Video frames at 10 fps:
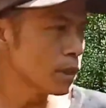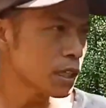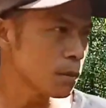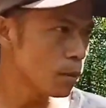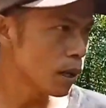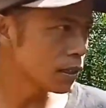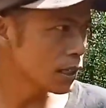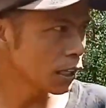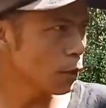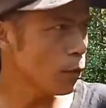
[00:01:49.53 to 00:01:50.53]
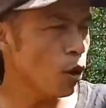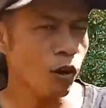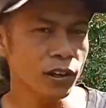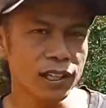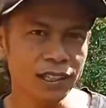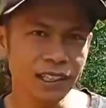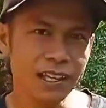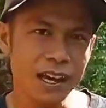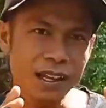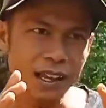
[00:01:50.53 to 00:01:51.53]
bisa memanjat eh, pohon yang
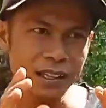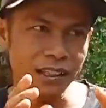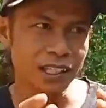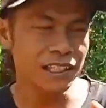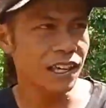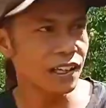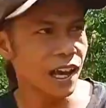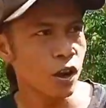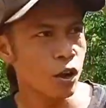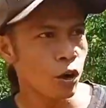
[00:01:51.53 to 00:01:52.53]
tidak ada rantingnya ya?